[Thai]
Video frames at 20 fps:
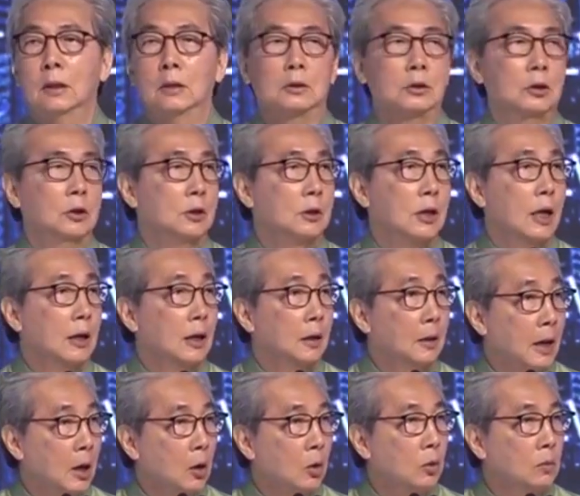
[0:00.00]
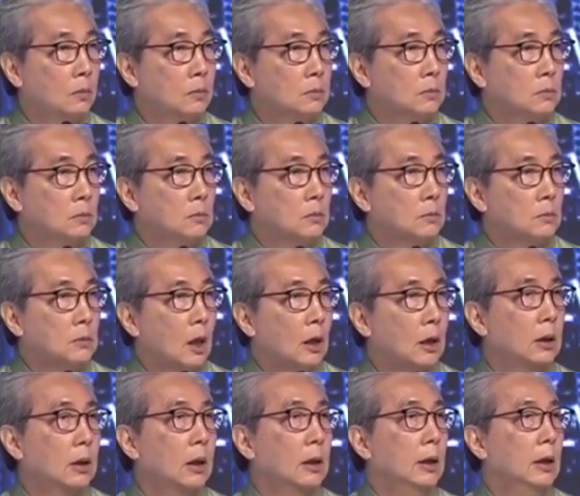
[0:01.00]
เฉยชากับเรา แต่
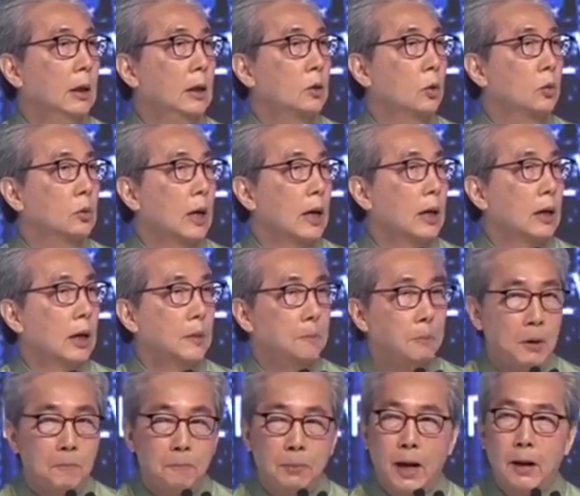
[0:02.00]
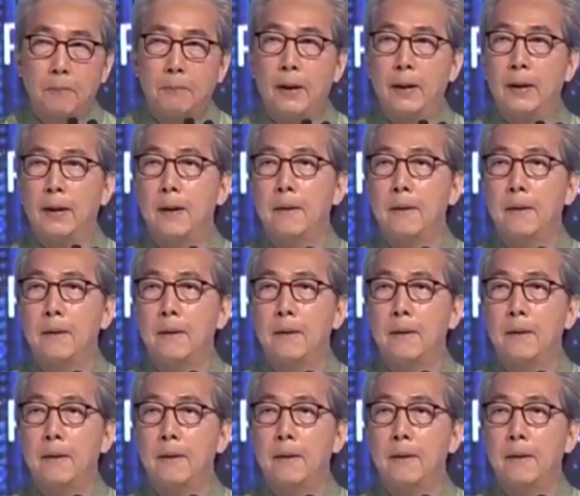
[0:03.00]
ขณะนี้ทุกอย่างกำลังเปลี่ยนแปลงไป